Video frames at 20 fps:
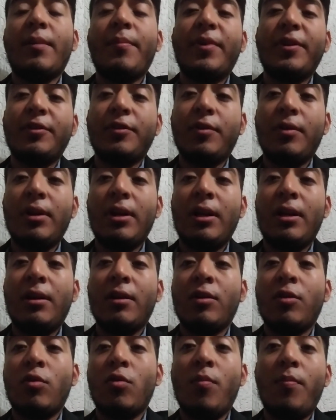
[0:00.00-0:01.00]

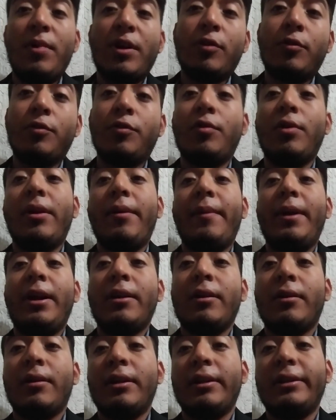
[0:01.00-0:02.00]
persona cumple con su deber
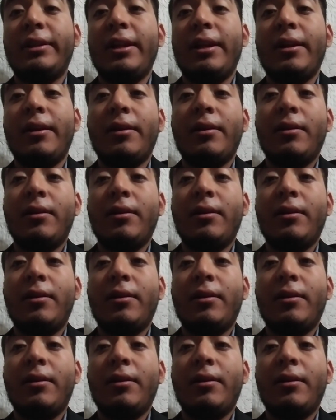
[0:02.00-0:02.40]
que tiene.